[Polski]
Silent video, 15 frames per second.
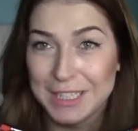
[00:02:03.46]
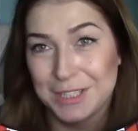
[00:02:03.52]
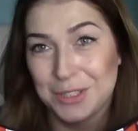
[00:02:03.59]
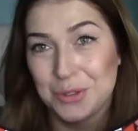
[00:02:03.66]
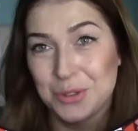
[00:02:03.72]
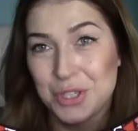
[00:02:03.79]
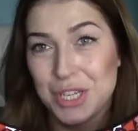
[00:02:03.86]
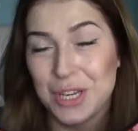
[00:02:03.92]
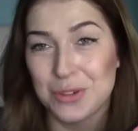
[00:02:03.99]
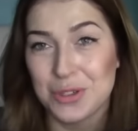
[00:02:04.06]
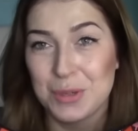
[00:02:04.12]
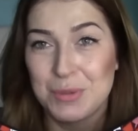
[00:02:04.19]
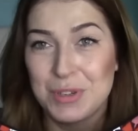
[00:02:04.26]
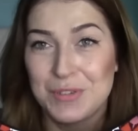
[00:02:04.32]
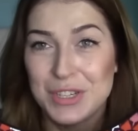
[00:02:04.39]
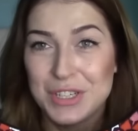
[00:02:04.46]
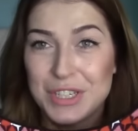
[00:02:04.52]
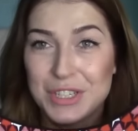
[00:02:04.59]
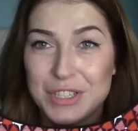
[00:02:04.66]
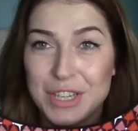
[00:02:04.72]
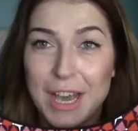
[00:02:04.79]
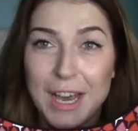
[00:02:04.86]
dlatego że ja noszę
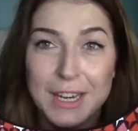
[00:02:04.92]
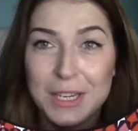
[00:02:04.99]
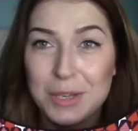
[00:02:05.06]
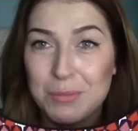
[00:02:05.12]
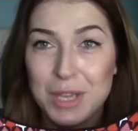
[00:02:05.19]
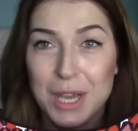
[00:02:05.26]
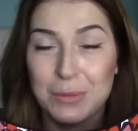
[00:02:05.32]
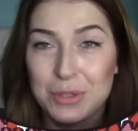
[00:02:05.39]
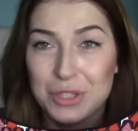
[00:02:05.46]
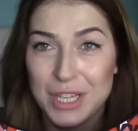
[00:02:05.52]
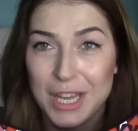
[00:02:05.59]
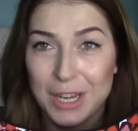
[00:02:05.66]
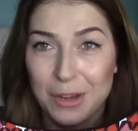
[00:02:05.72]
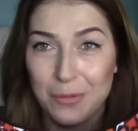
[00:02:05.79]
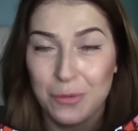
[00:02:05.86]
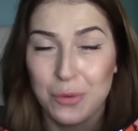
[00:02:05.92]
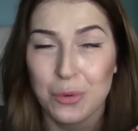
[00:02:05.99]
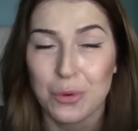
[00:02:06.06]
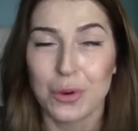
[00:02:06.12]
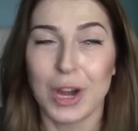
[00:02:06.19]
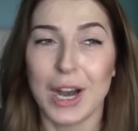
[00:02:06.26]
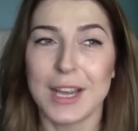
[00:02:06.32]
przeważnie czarny, biały, szary w
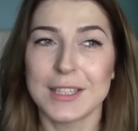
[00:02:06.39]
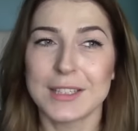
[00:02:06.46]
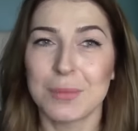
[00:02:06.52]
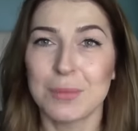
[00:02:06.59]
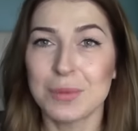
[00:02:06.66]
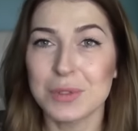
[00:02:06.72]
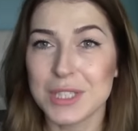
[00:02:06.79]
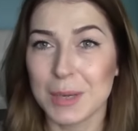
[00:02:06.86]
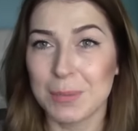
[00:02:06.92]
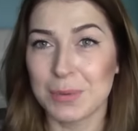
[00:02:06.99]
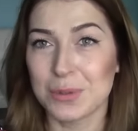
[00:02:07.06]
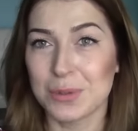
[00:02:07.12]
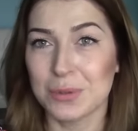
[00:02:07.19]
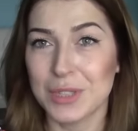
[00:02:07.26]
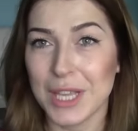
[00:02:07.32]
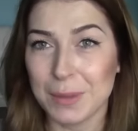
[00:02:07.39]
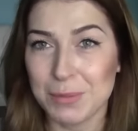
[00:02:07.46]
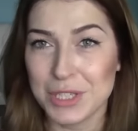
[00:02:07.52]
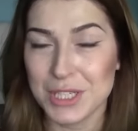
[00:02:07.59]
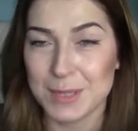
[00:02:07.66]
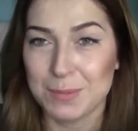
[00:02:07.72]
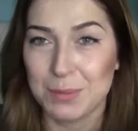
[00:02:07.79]
kółko, ale ta bluzka po prostu tak mi się